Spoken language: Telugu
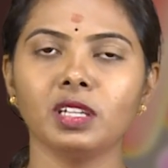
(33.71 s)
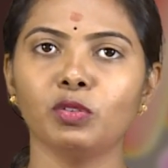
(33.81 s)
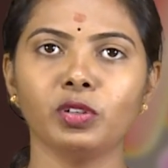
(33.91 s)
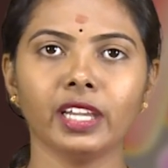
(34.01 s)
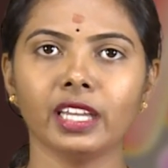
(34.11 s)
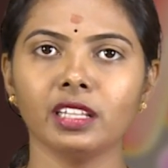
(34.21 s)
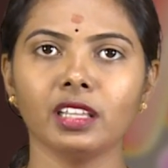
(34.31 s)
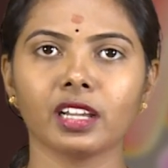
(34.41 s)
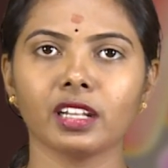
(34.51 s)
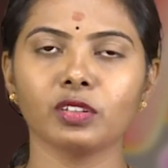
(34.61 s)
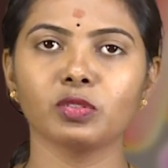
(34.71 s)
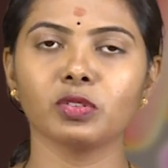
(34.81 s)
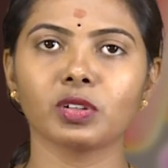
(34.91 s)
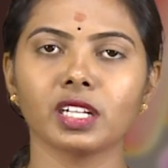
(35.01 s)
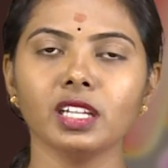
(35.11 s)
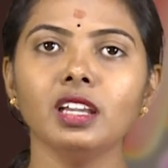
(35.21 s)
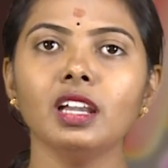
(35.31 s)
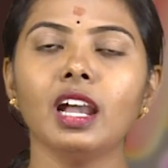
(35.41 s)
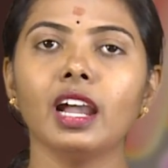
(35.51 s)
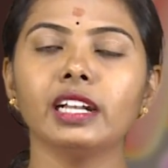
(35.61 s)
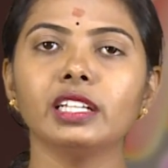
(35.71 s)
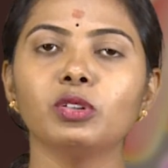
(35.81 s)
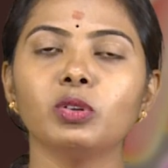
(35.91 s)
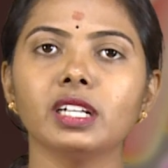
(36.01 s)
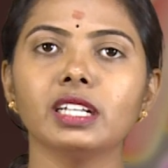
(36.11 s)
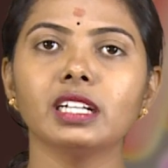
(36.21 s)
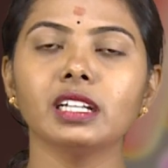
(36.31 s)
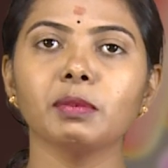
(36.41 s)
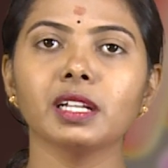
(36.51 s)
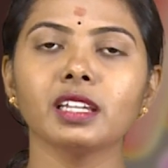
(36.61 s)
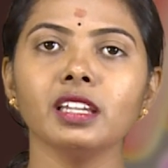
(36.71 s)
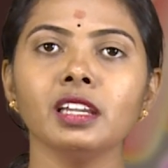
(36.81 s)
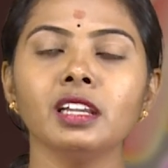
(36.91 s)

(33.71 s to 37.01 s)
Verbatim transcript: యూటీఐ అనేది అక్కర్ అవుతుంది ఒకటి అండ్ ఇంకోటి ఏంటంటే మనకి